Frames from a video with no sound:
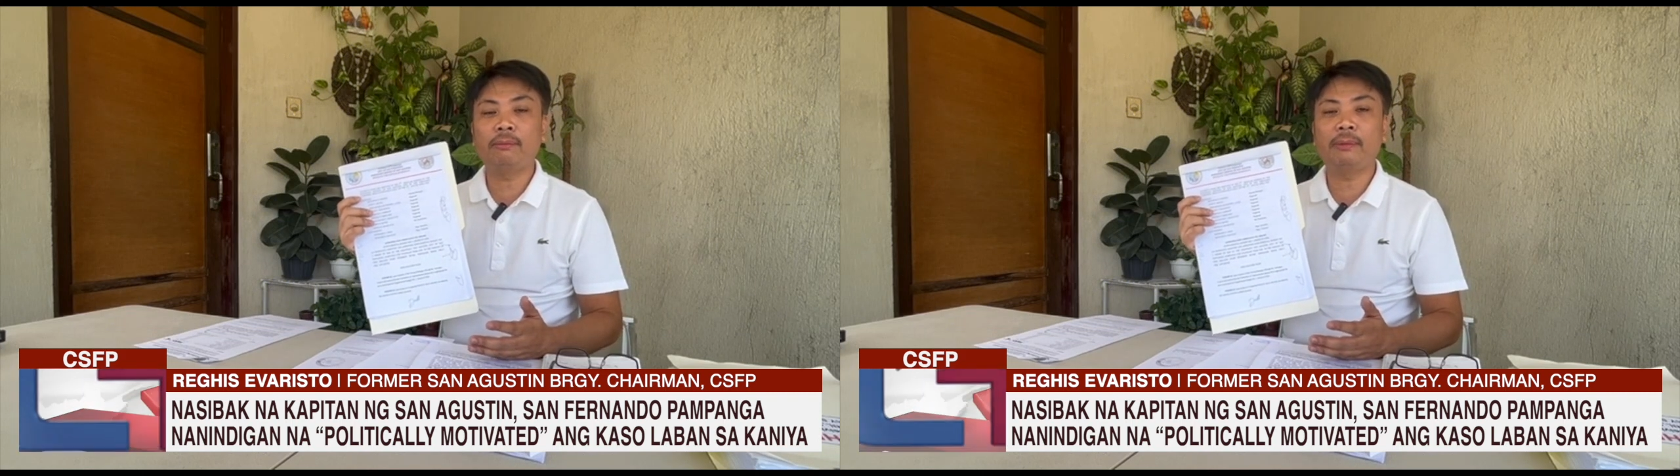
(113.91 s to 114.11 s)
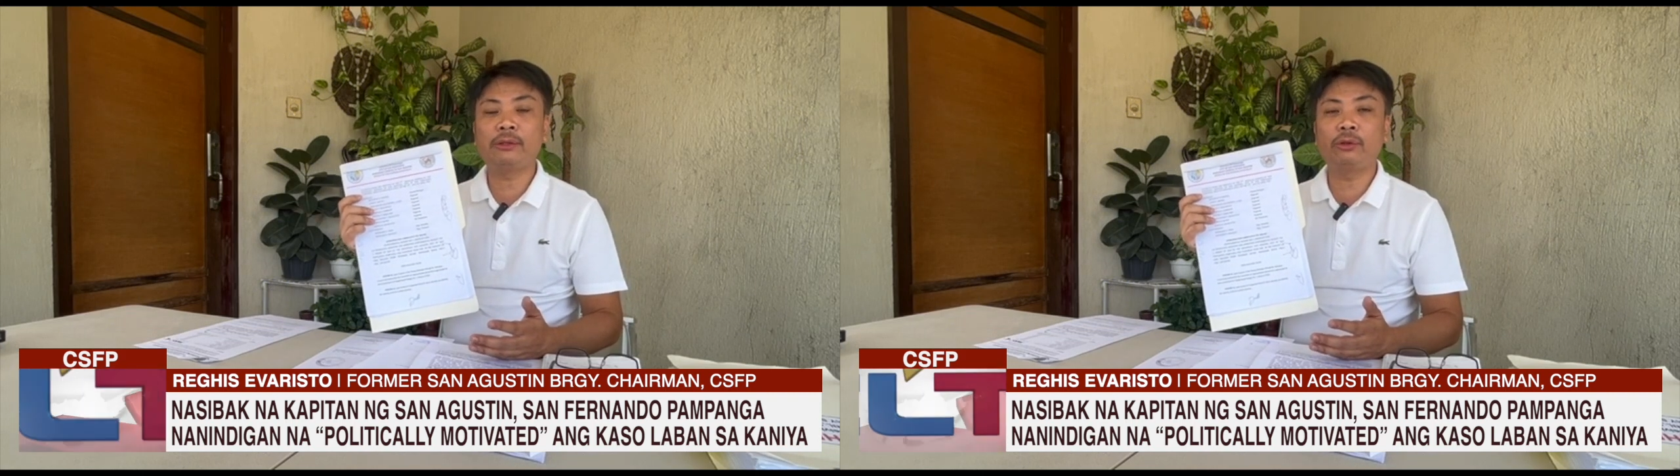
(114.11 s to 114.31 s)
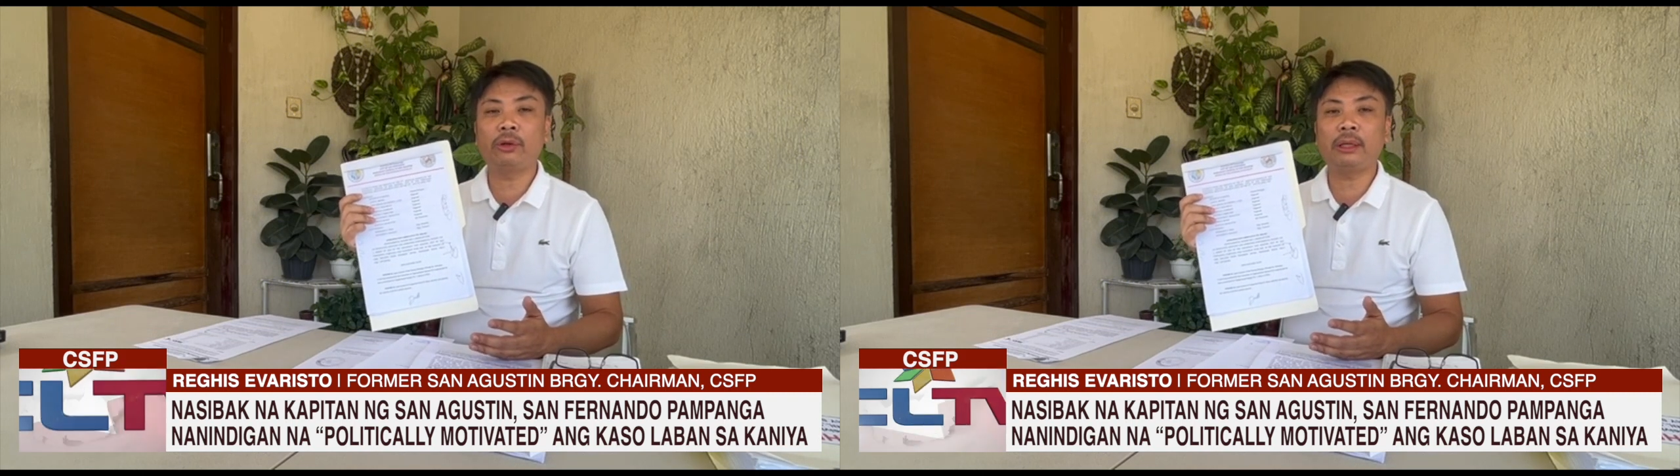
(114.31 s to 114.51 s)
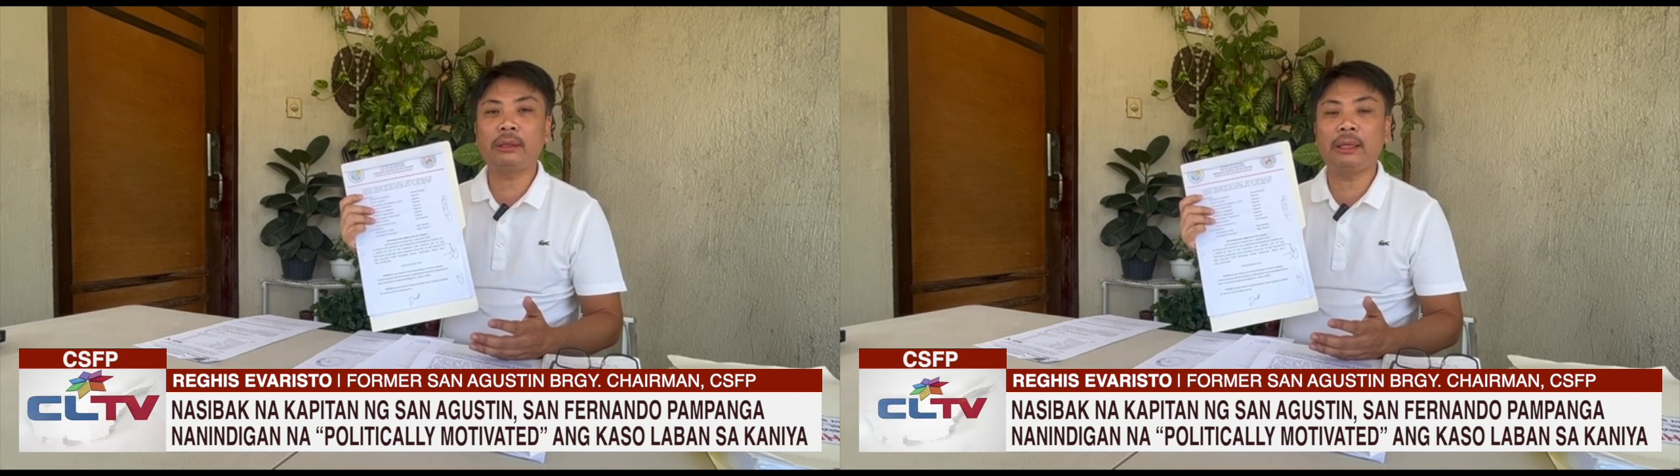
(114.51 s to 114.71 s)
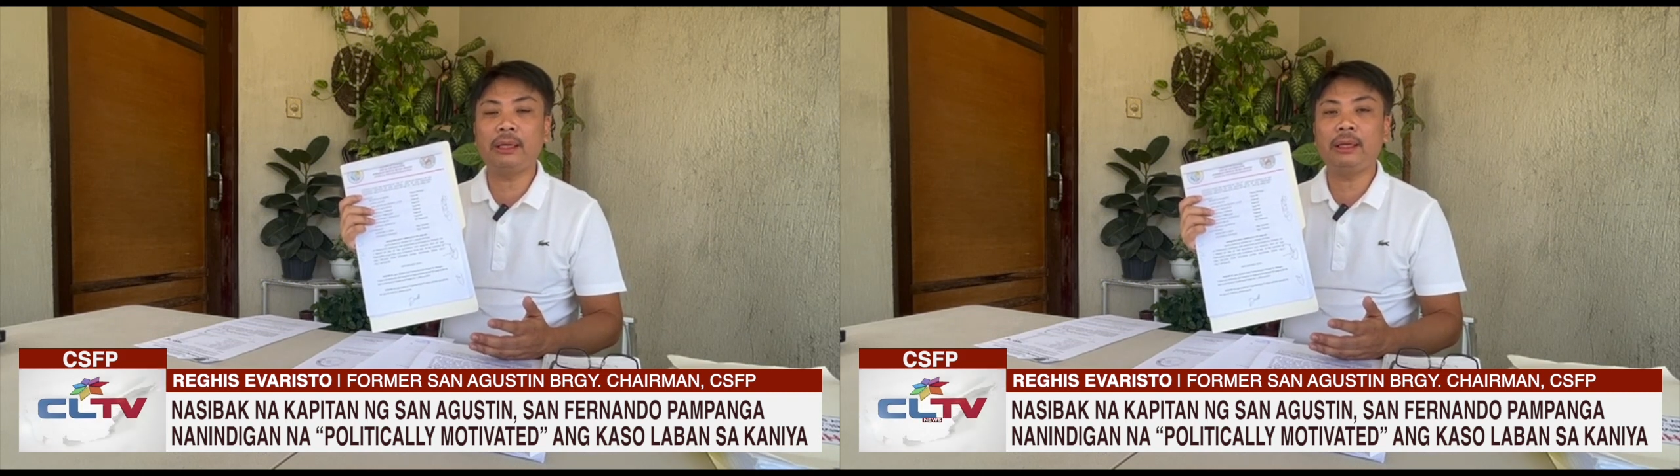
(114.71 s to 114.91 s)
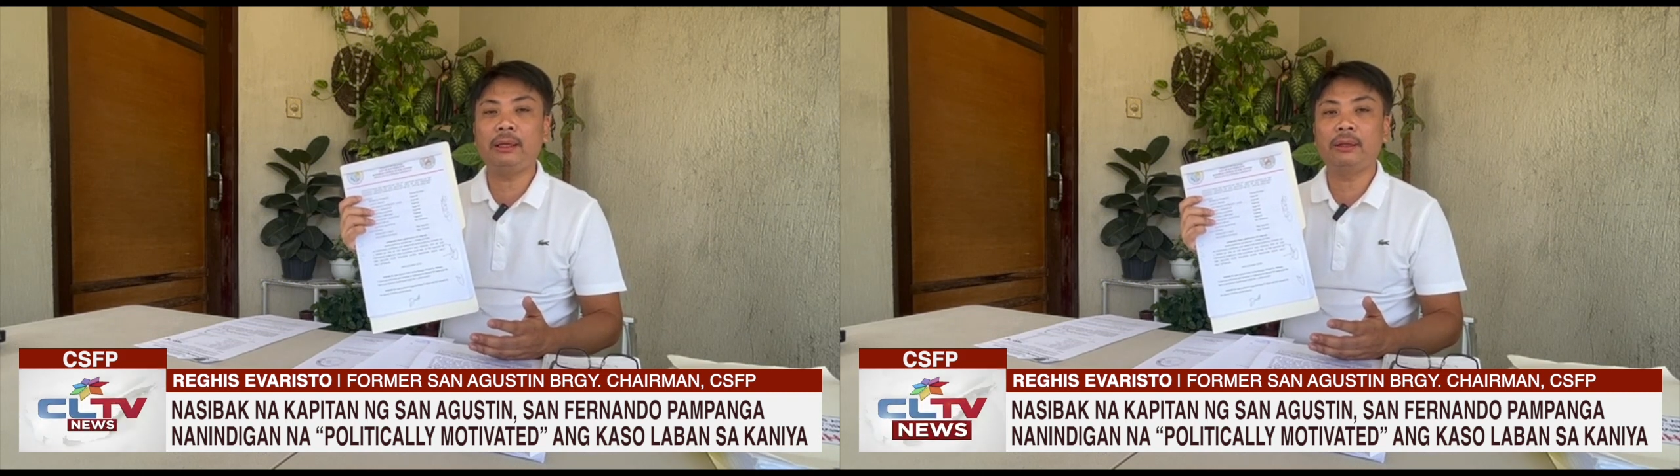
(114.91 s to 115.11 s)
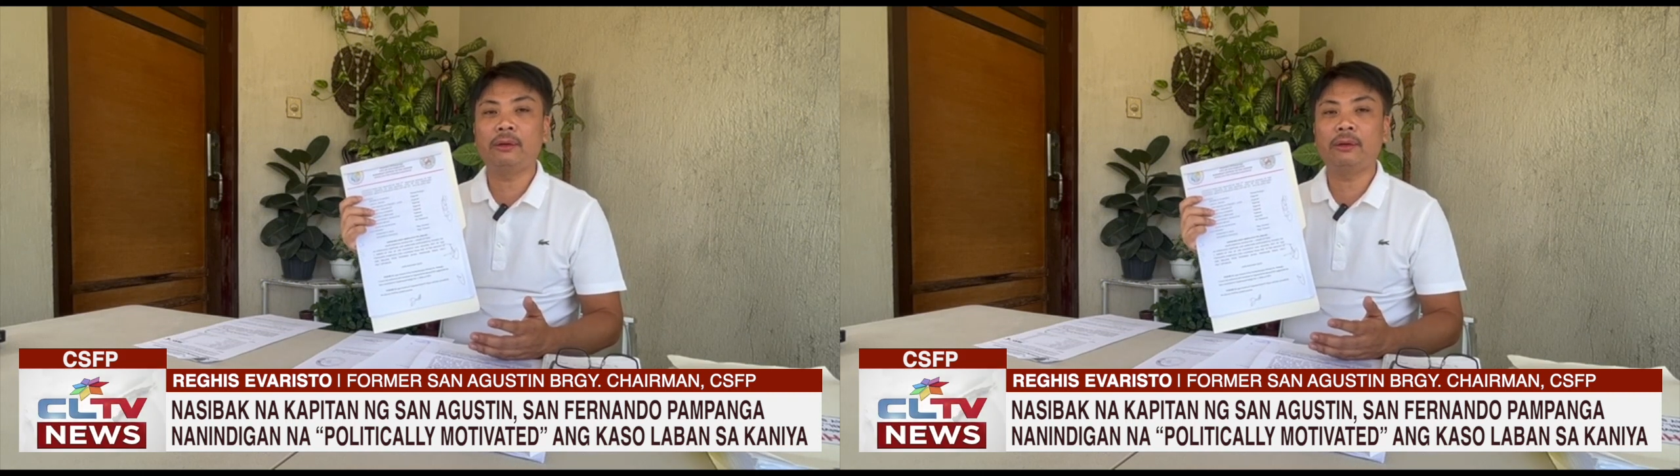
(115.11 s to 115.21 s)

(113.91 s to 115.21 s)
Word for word: Majority